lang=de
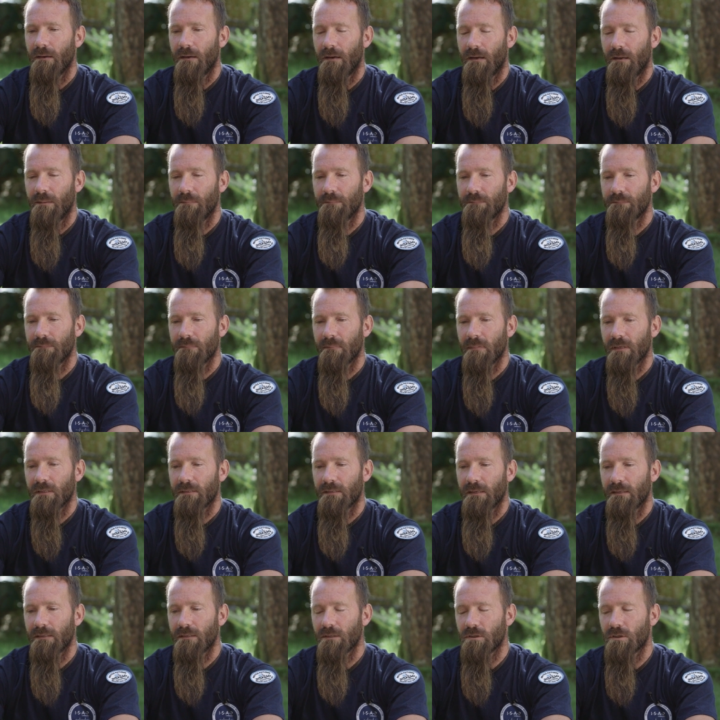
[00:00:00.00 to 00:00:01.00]
Ähm, ich
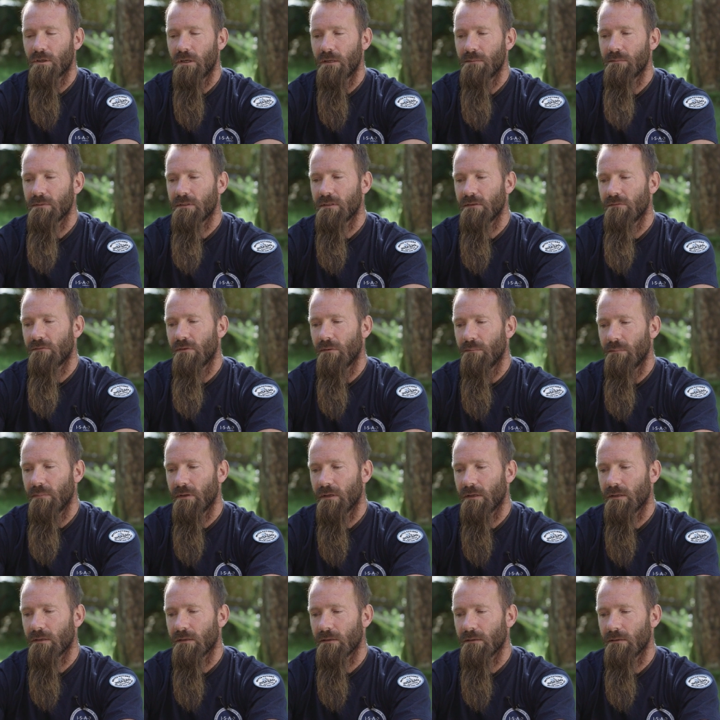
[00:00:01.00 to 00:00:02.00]
denke, das Schlimmste für
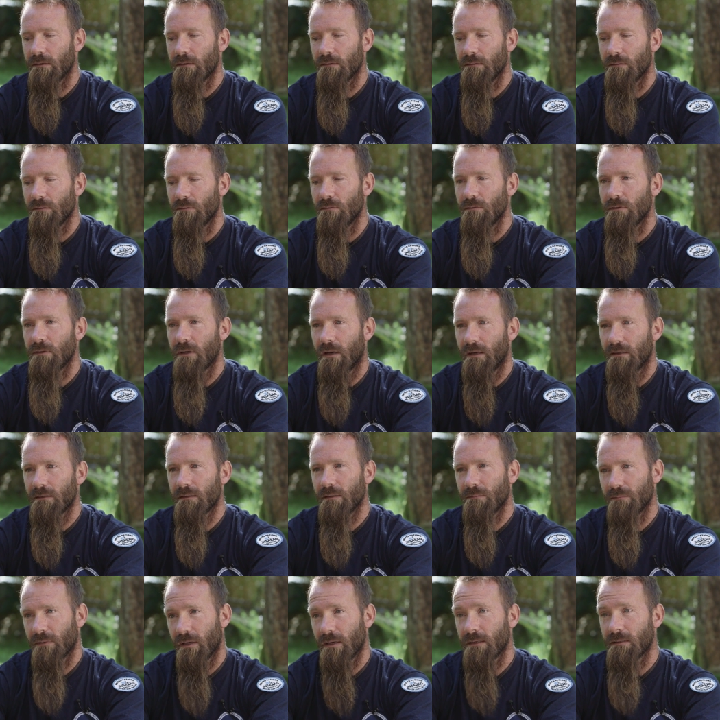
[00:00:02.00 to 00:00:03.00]
mich, unter
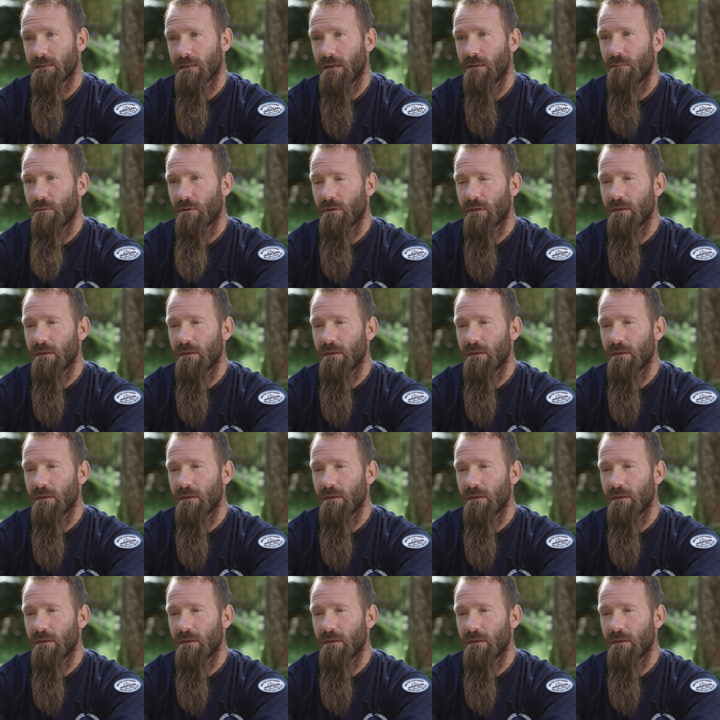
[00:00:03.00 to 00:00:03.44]
anderem, da ich selber